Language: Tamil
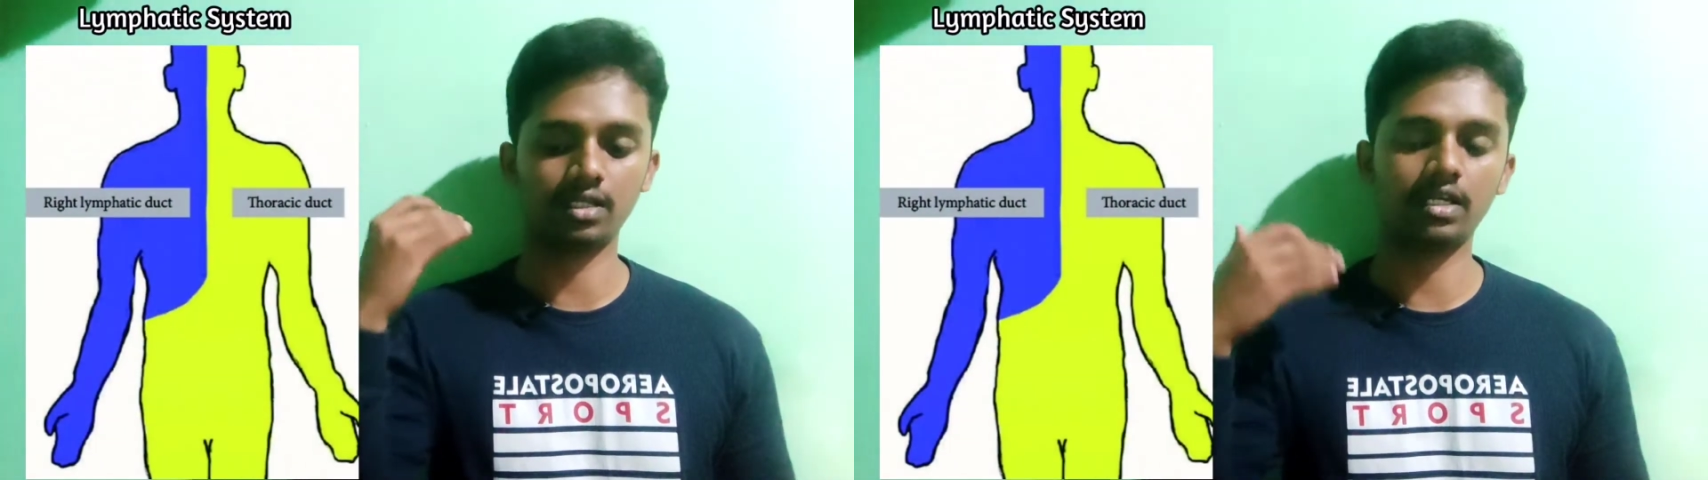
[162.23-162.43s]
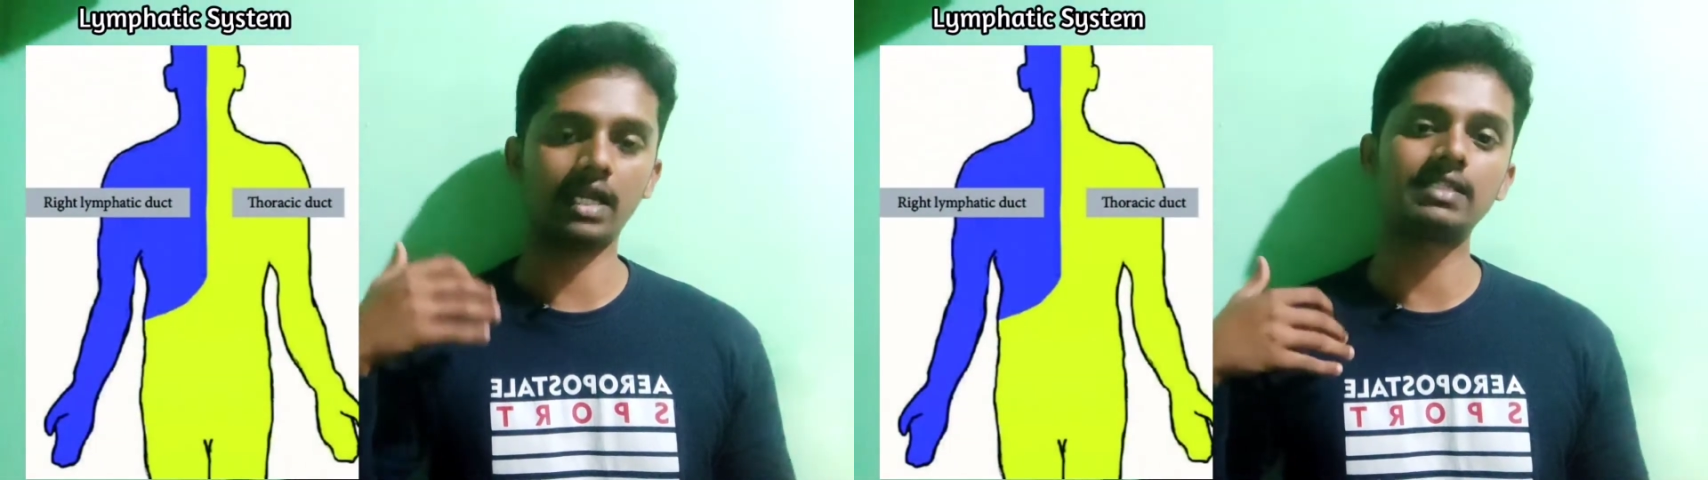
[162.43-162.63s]

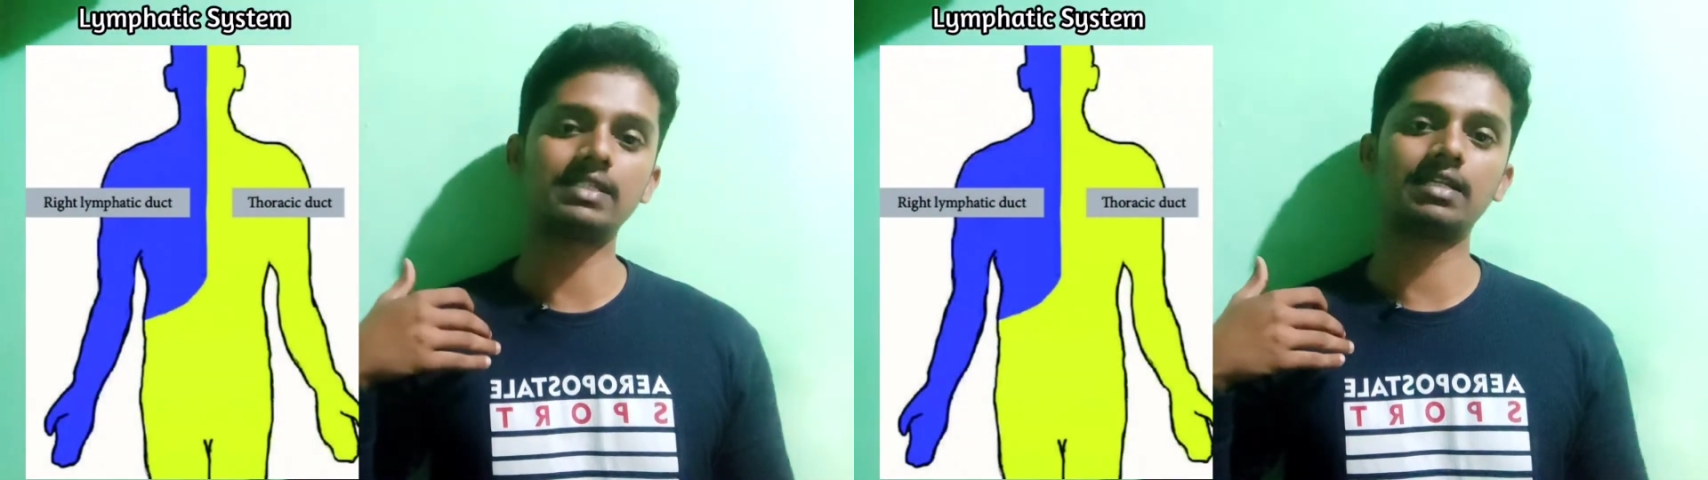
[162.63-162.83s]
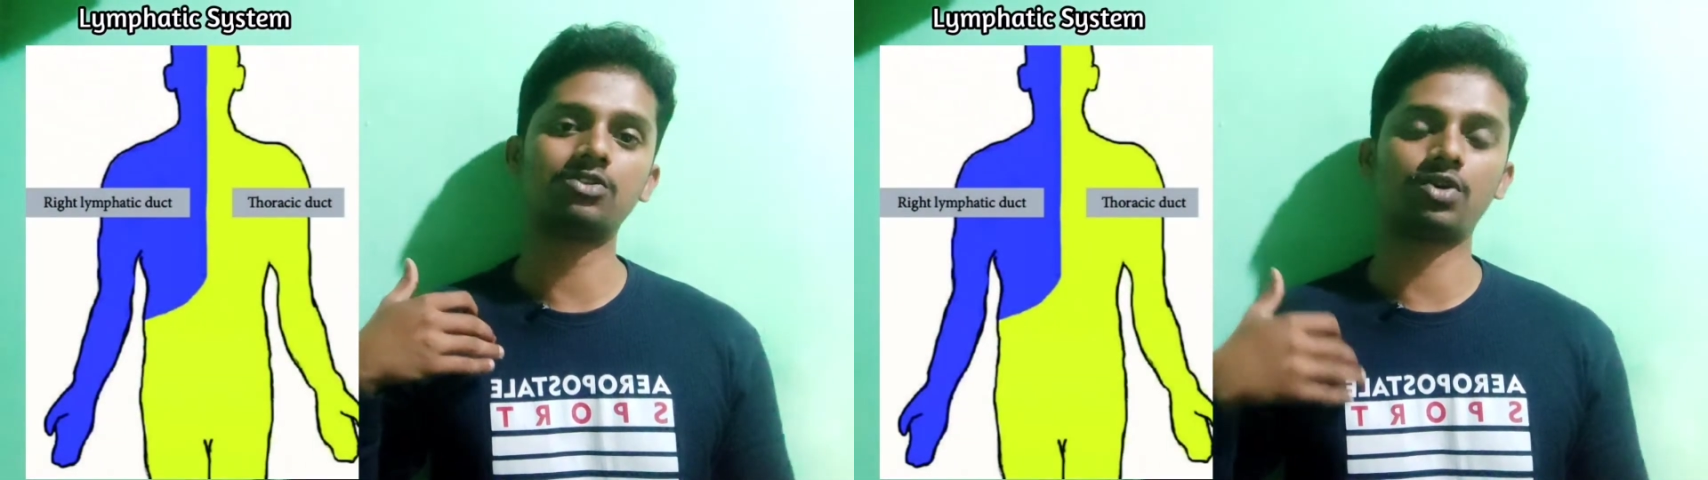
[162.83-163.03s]
தென்
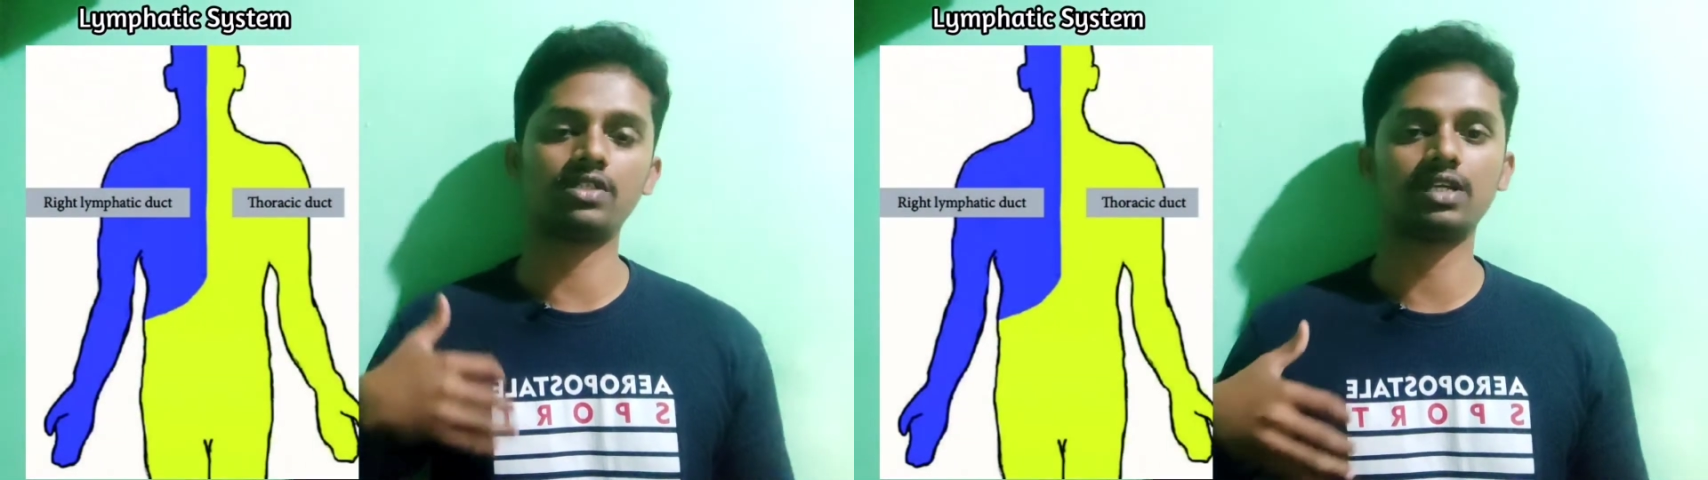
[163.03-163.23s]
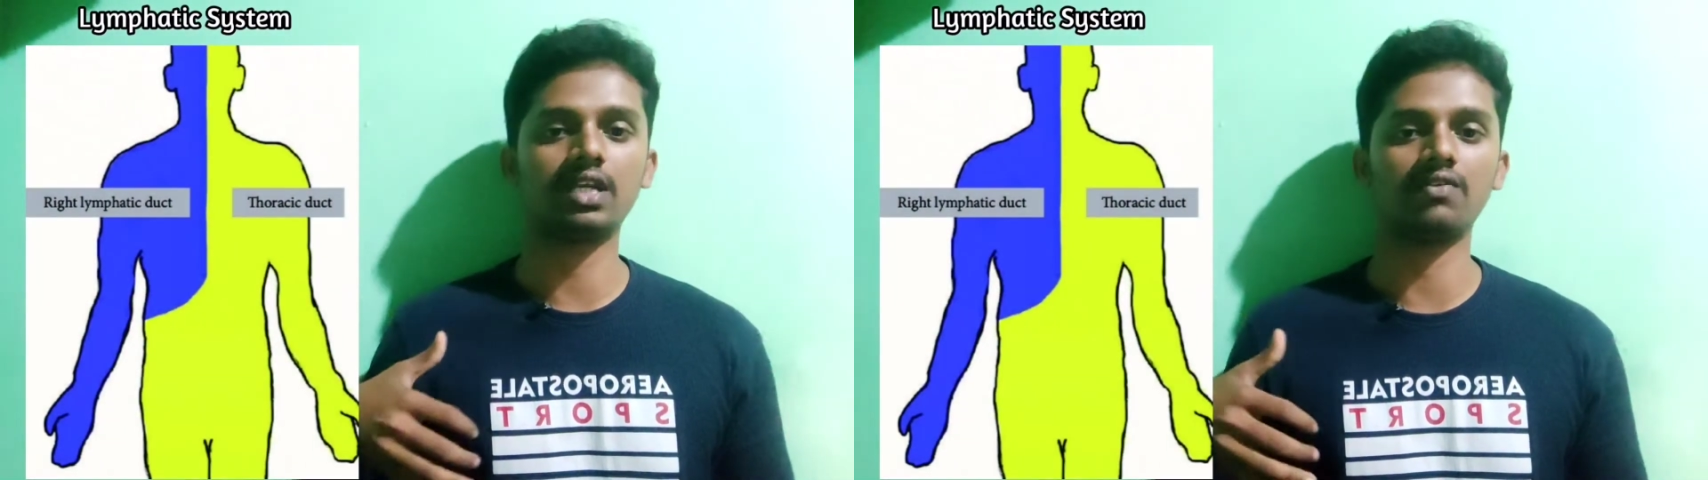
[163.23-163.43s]
ரைட் சைடு
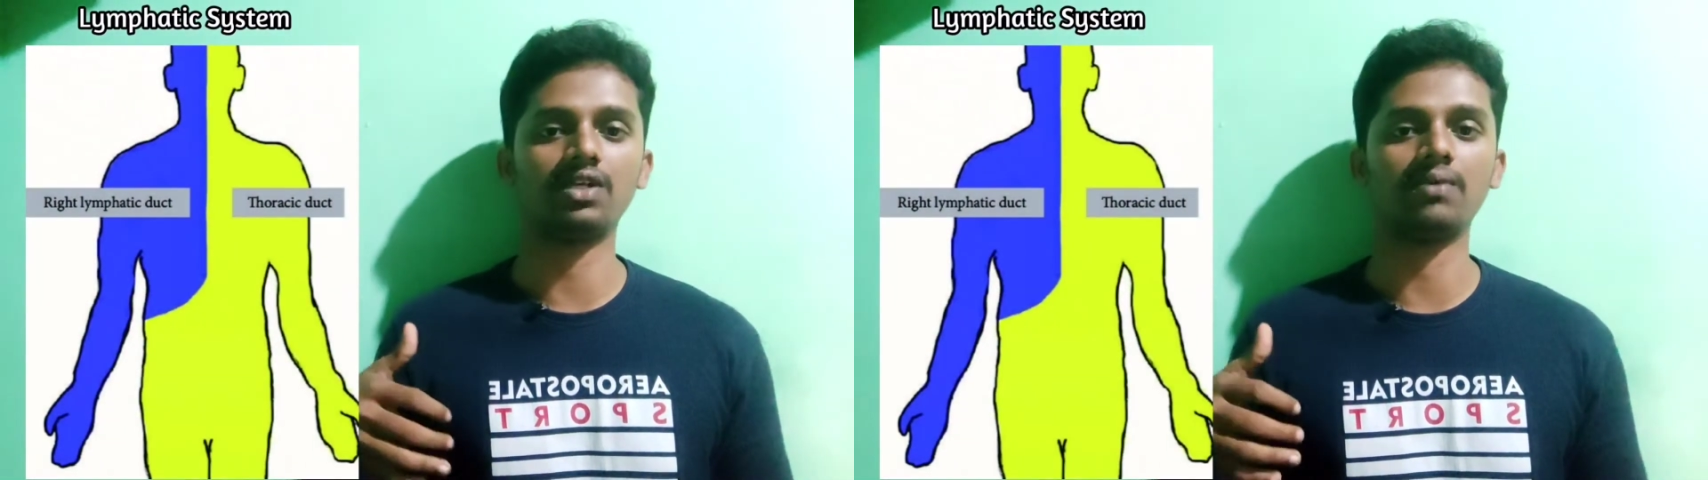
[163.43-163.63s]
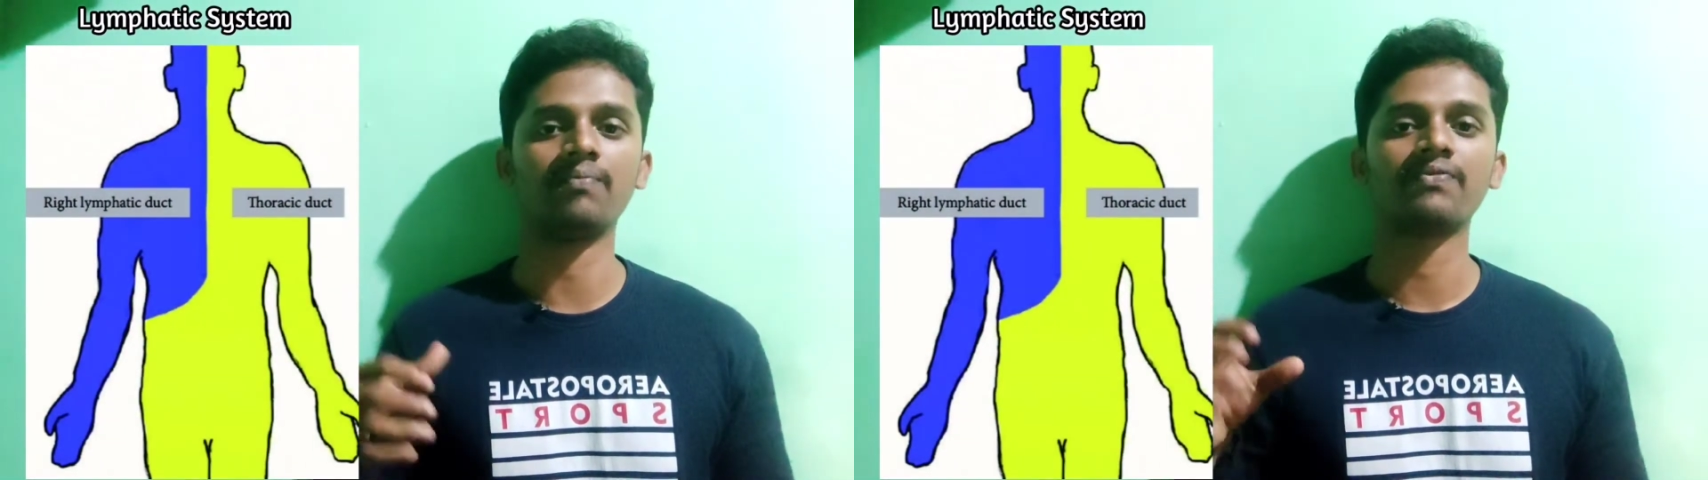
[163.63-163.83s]
தொராசிக்
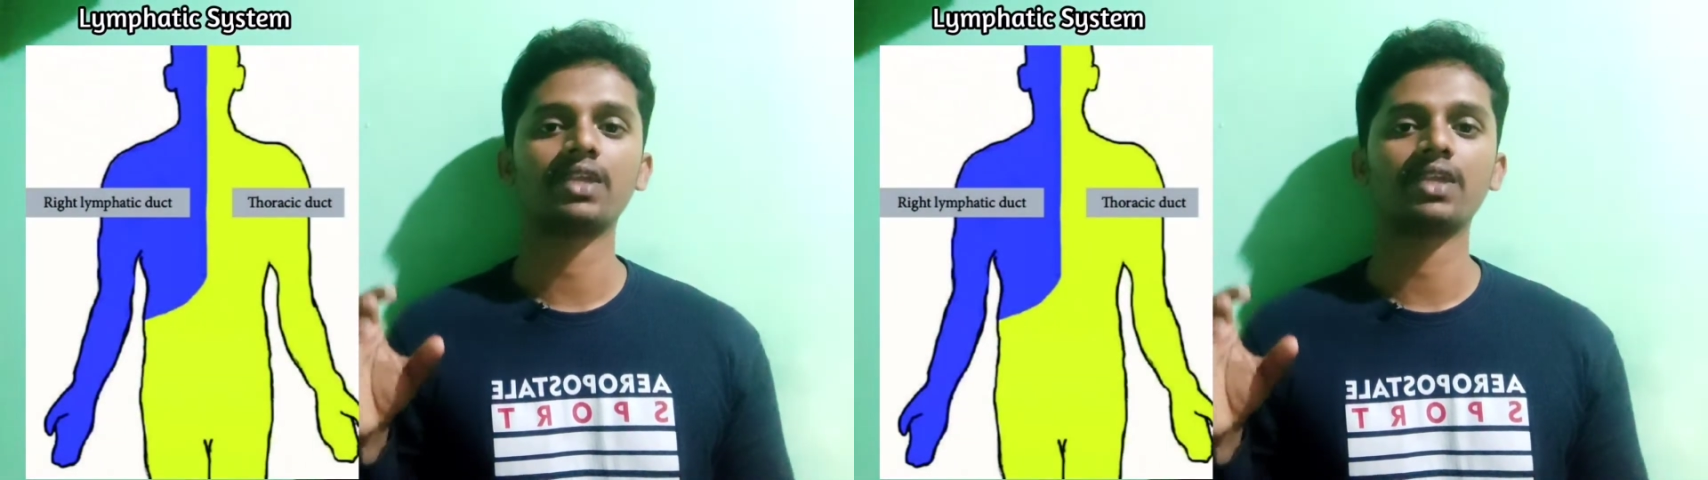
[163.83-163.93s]
கேவிட்டி